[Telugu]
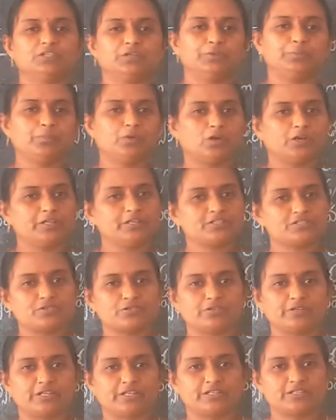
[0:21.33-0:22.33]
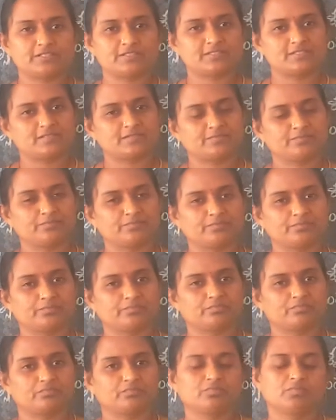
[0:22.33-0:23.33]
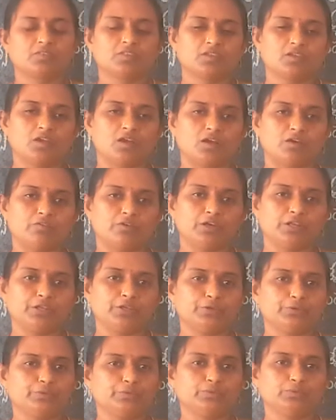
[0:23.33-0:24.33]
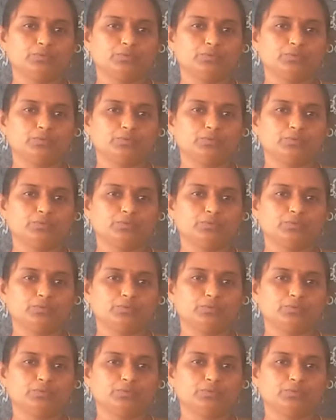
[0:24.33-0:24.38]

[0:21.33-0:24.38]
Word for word: గుడ్ మార్నింగ్ స్టూడెంట్స్ హౌ ఆర్ యూ